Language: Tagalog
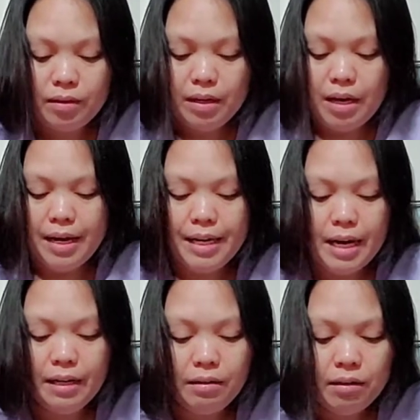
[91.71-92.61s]
Kaya
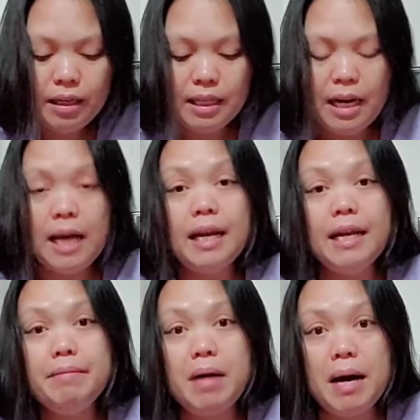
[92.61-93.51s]
ayan,
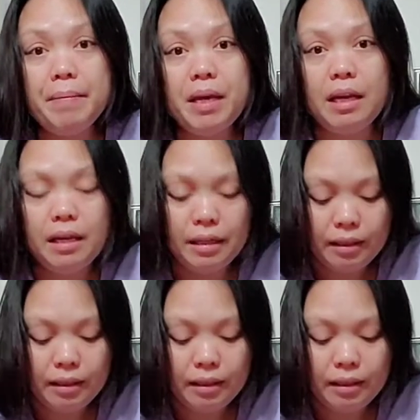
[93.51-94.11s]
kasalanan ni mami.